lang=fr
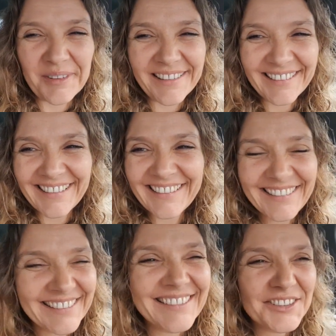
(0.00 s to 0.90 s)
forme.
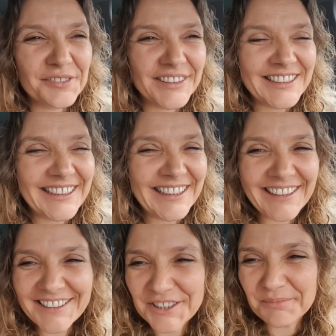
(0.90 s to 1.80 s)
je suis
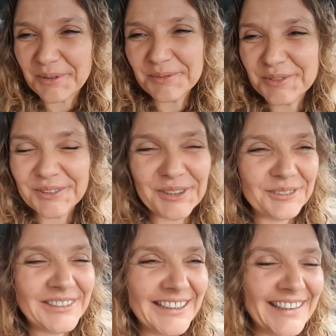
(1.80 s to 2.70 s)
fatiguée, j'ai pas beaucoup
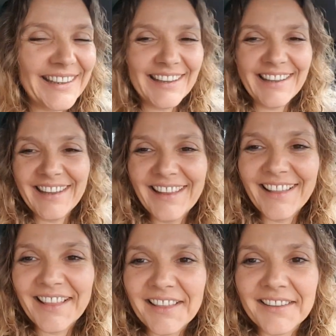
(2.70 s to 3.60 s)
dormi.
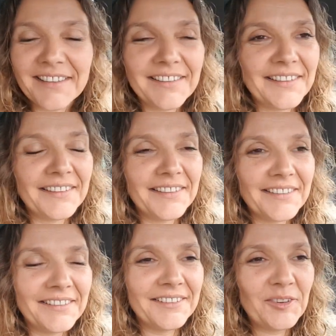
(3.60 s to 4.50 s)

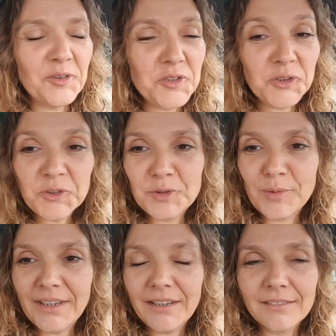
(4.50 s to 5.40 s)
Euh,
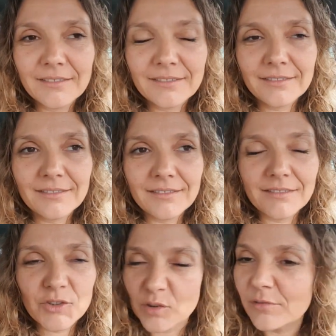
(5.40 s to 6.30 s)
aujourd'hui,
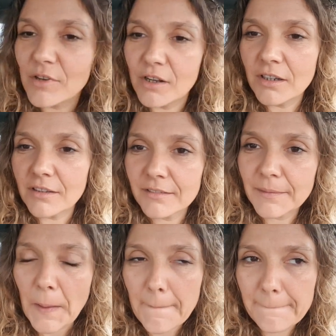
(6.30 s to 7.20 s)
je vlog
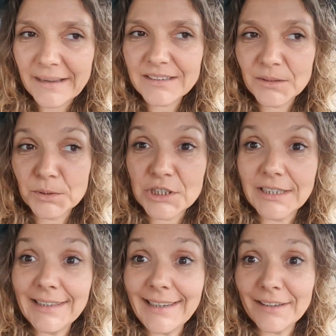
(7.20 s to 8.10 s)
parce que
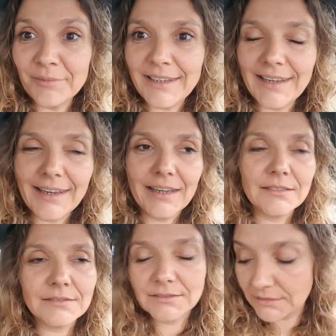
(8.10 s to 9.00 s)
j'ai
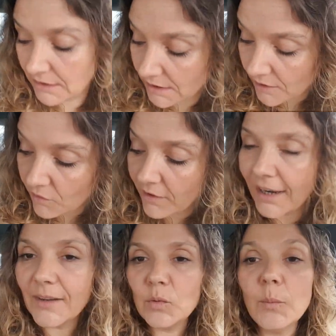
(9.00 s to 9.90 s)
terminé
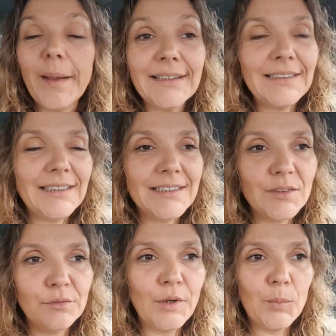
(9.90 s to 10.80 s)
voilà, une partie
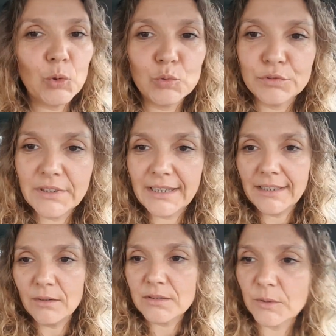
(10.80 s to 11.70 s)
des envois pour le nouveau
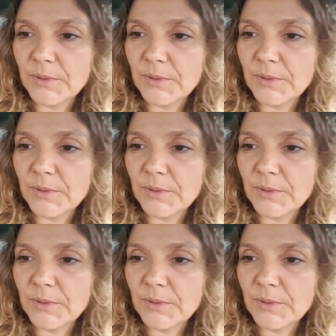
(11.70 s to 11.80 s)
catalogue